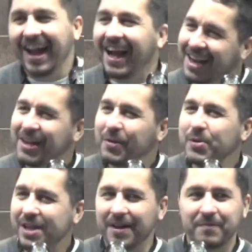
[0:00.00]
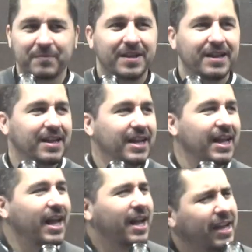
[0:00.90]
Aleluya.
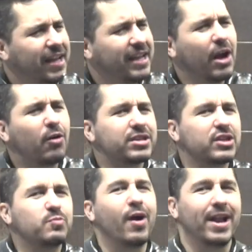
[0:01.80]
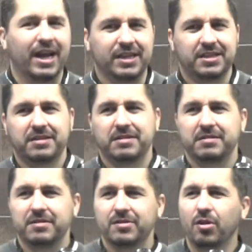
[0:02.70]
¿Qué cosas buenas?
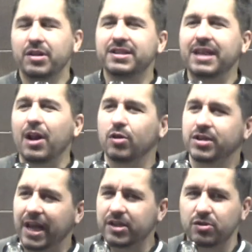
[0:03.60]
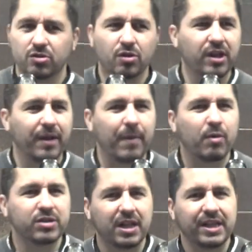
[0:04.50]
¿Dónde están los textos donde
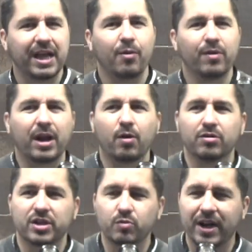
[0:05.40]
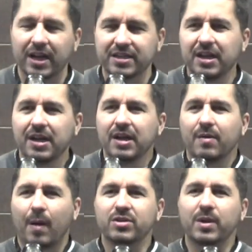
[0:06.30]
vemos el diablo dar cosas buenas?
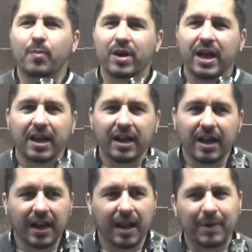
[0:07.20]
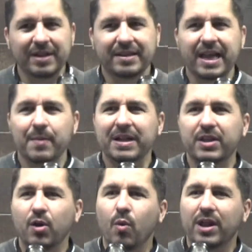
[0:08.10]
Vamos a poner en la pantalla
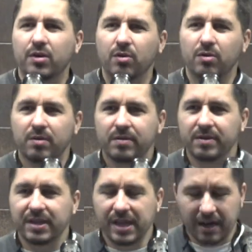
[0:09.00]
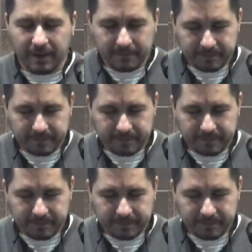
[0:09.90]
Mateo 4, Kiara.